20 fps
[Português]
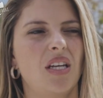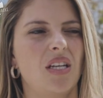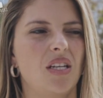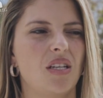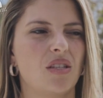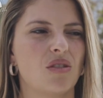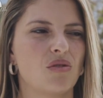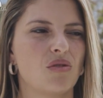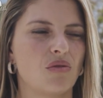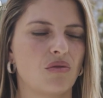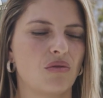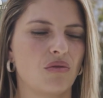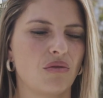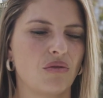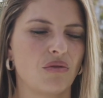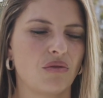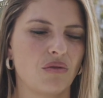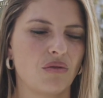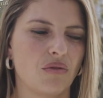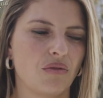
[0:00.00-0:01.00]
e
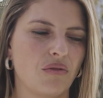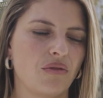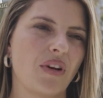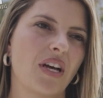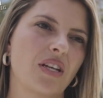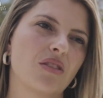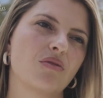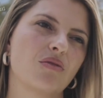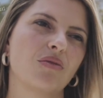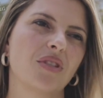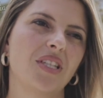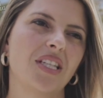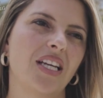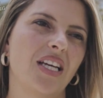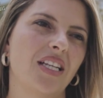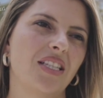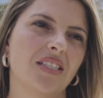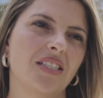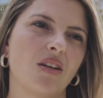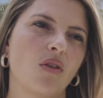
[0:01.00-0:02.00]
isso faz com
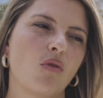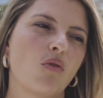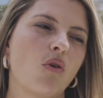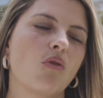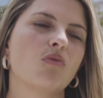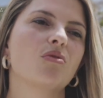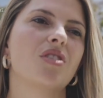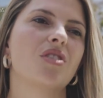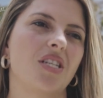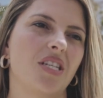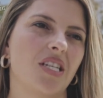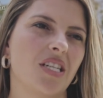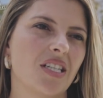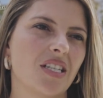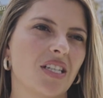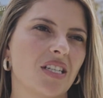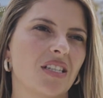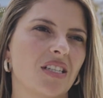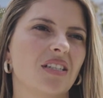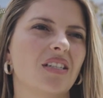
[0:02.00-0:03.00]
que ele não
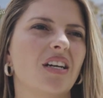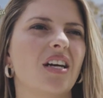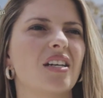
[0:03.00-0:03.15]
consiga,